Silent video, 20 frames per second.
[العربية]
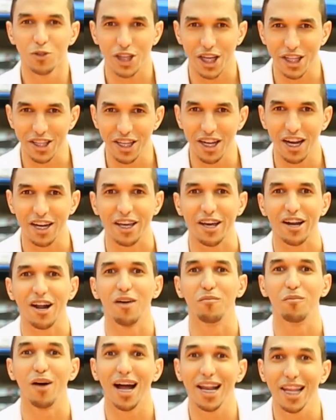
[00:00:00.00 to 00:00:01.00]
مشاهدينا
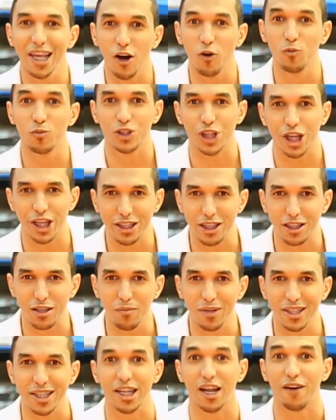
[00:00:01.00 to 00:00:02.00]
الكرام اليوم جريدة
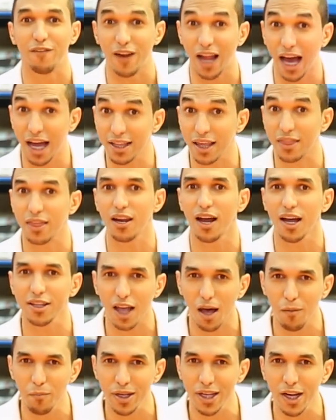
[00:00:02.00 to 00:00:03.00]
المدينة في الحدث
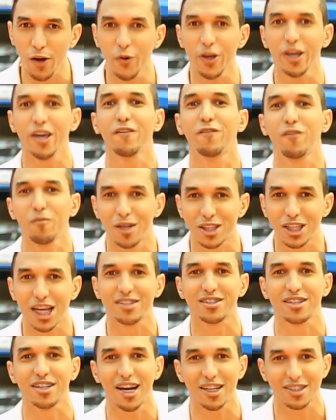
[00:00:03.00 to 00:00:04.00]
الأضخم من نوعه في
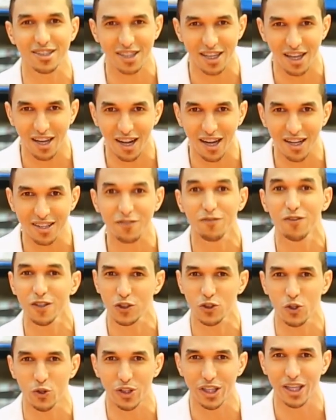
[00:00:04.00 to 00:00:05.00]
مجال صناعة السيارات في
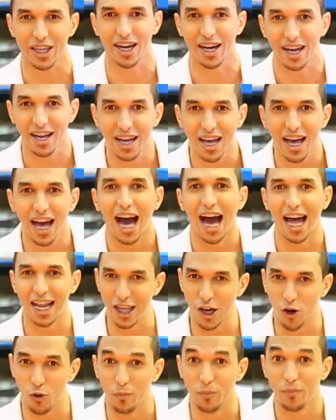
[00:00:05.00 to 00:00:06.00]
السعودية
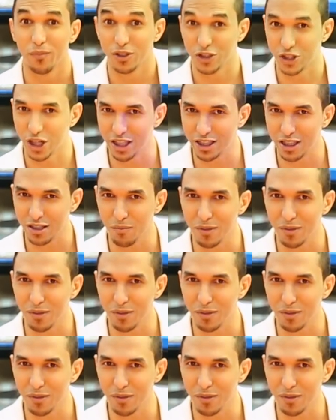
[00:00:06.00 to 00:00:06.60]
اليوم جريدة